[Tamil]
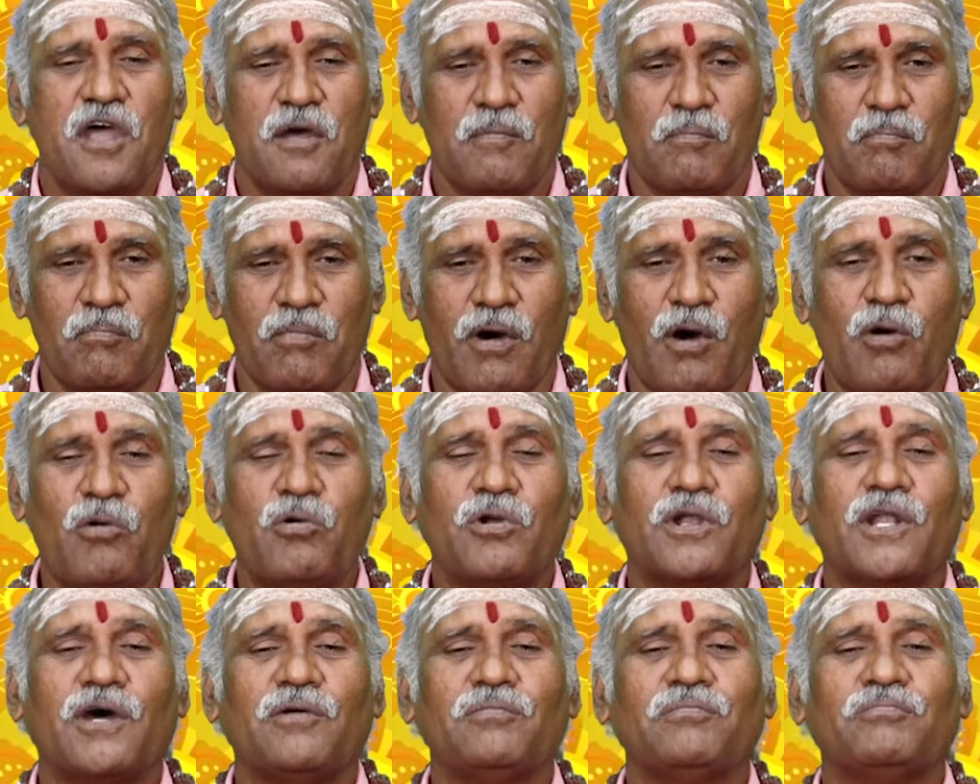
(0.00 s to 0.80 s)

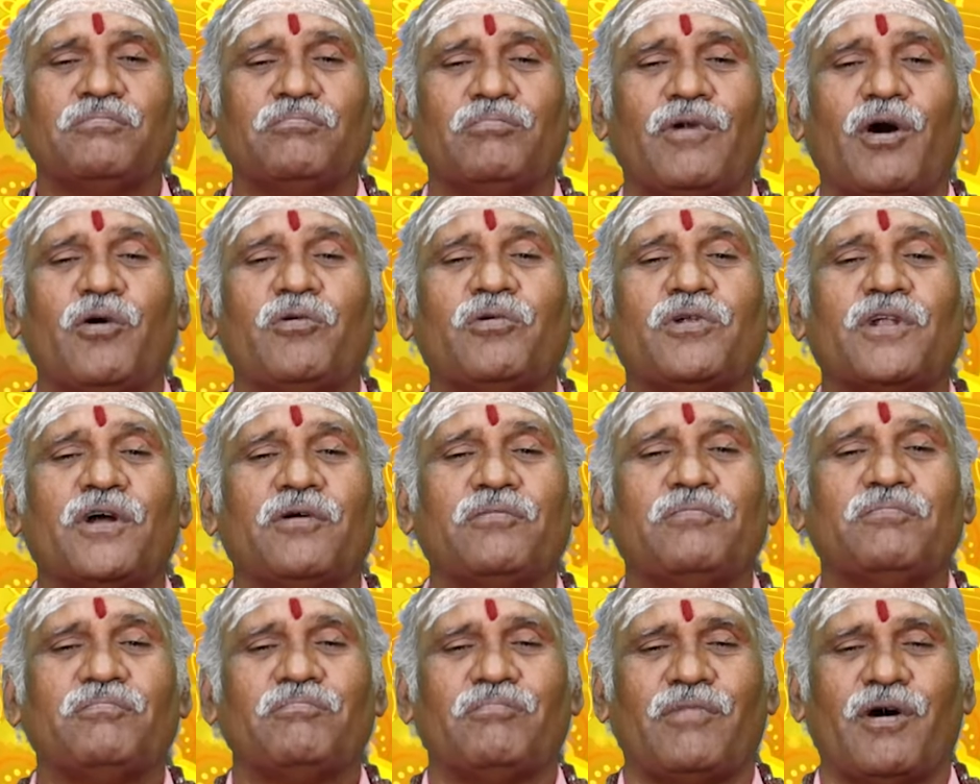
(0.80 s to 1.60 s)
மௌனம்
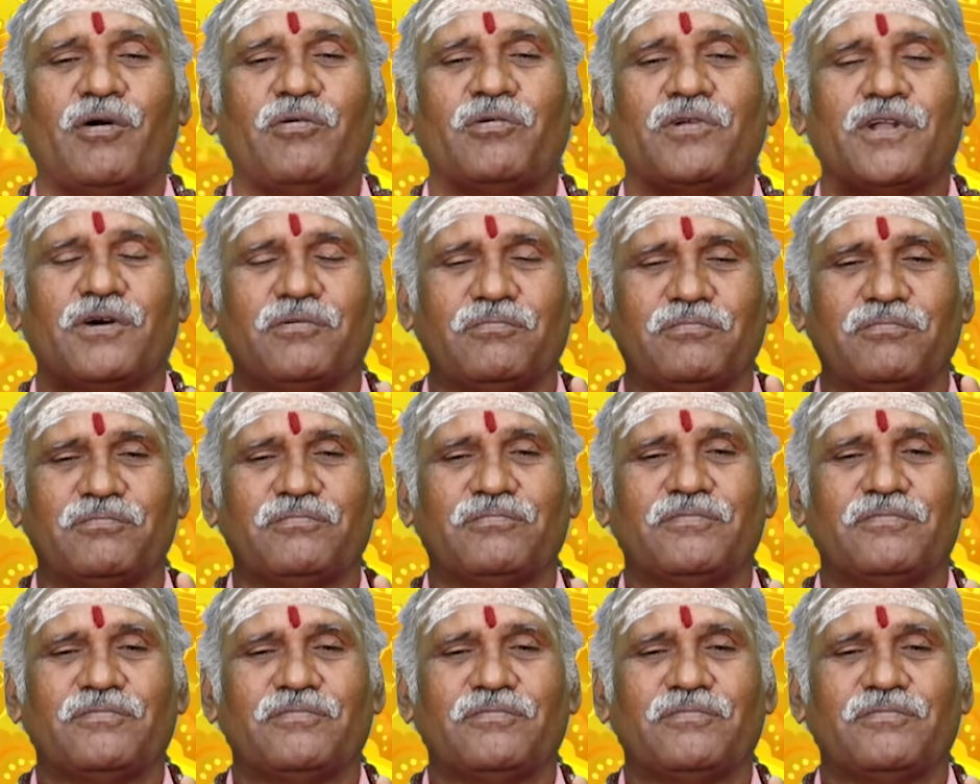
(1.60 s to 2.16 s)
மௌனம் மௌனம்